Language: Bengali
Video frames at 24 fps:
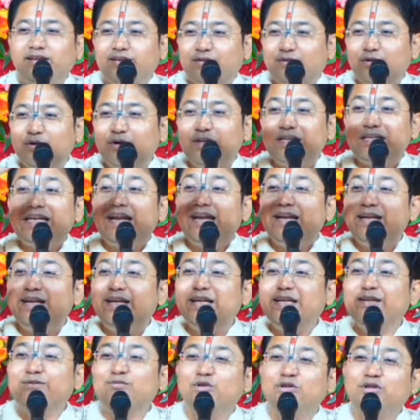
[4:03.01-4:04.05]
ওই
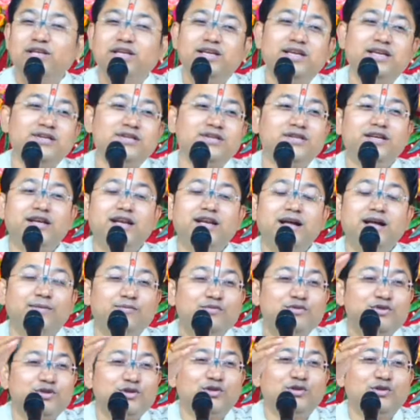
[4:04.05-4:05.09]
টেন্টের মধ্যে
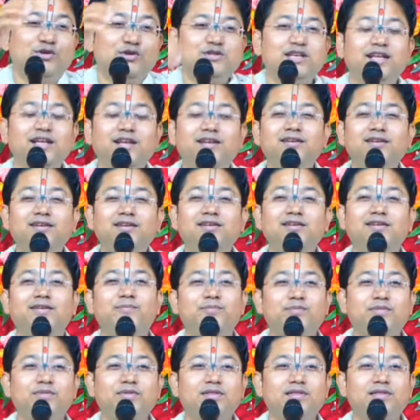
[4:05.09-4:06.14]
শ্রীরামচন্দ্র ছিলেন
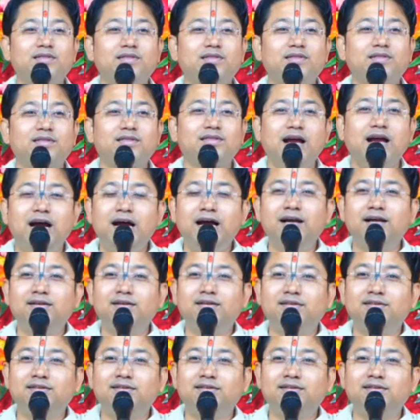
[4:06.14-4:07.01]
আর